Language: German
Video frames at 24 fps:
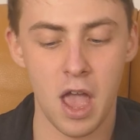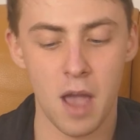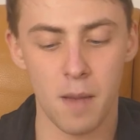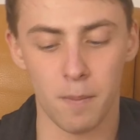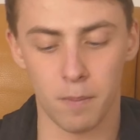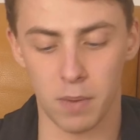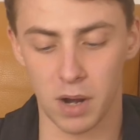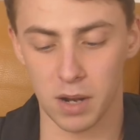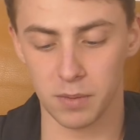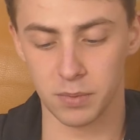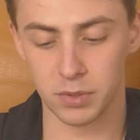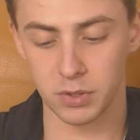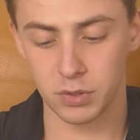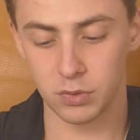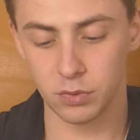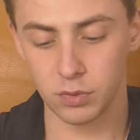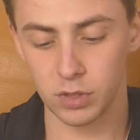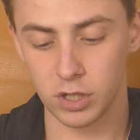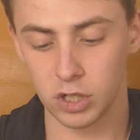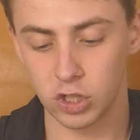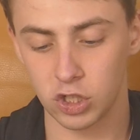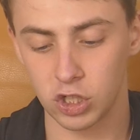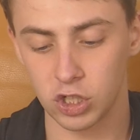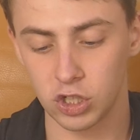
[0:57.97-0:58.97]
Bleibst du
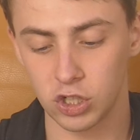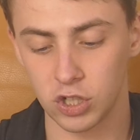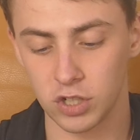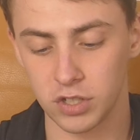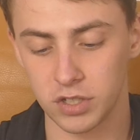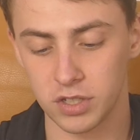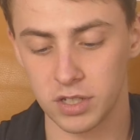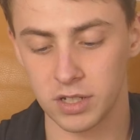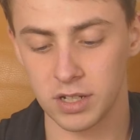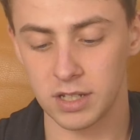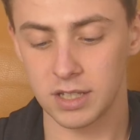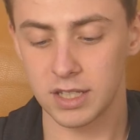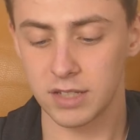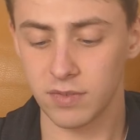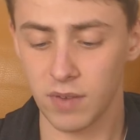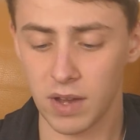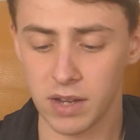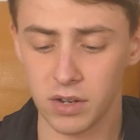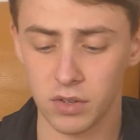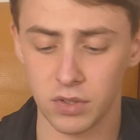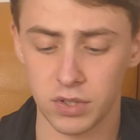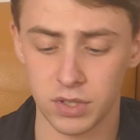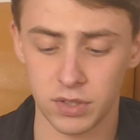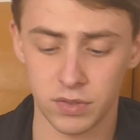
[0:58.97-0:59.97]
der Shisha-Szene
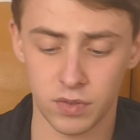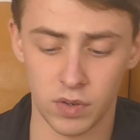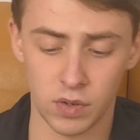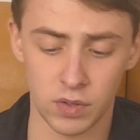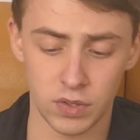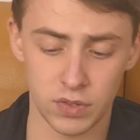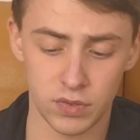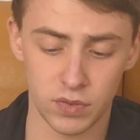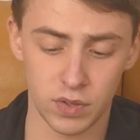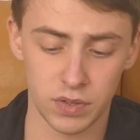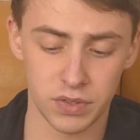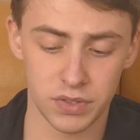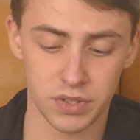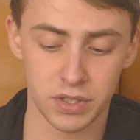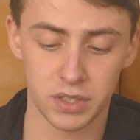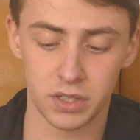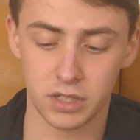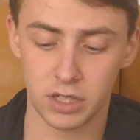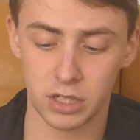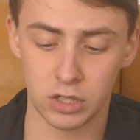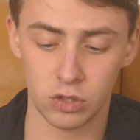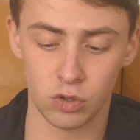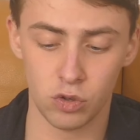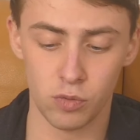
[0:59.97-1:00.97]
2022
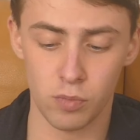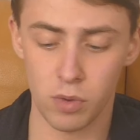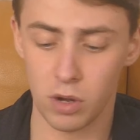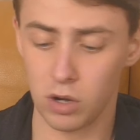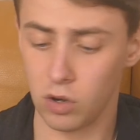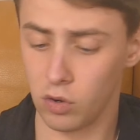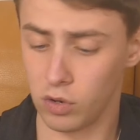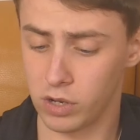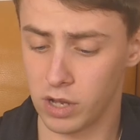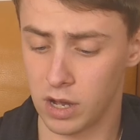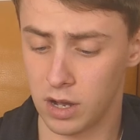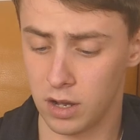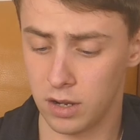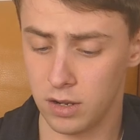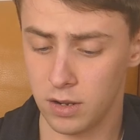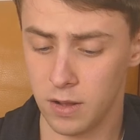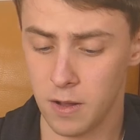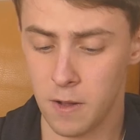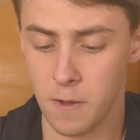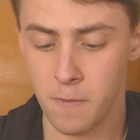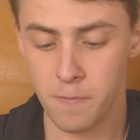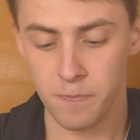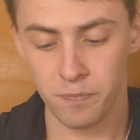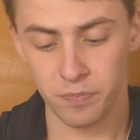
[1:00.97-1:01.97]
gegenüber loyal,
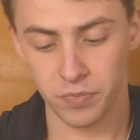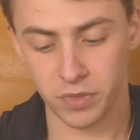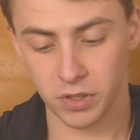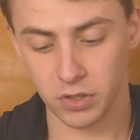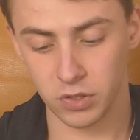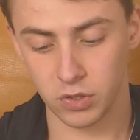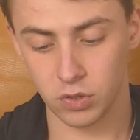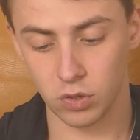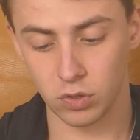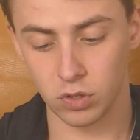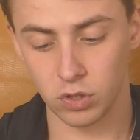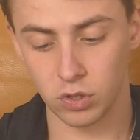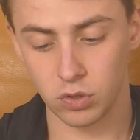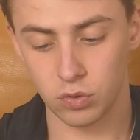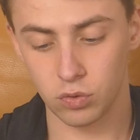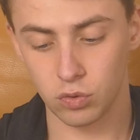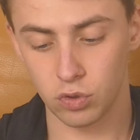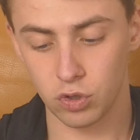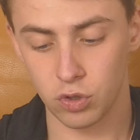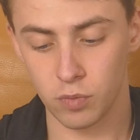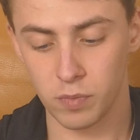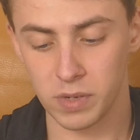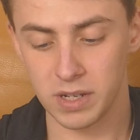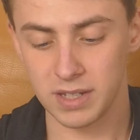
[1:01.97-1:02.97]
dann solltest du
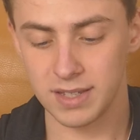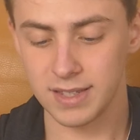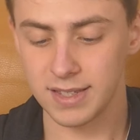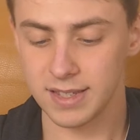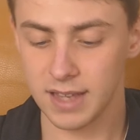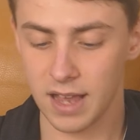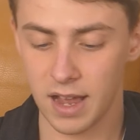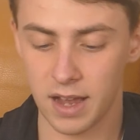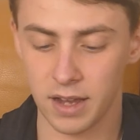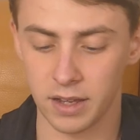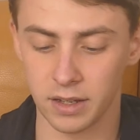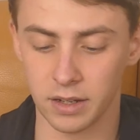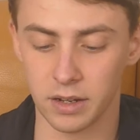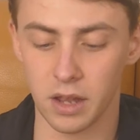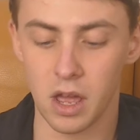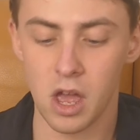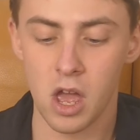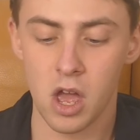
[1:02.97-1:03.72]
zumindest einen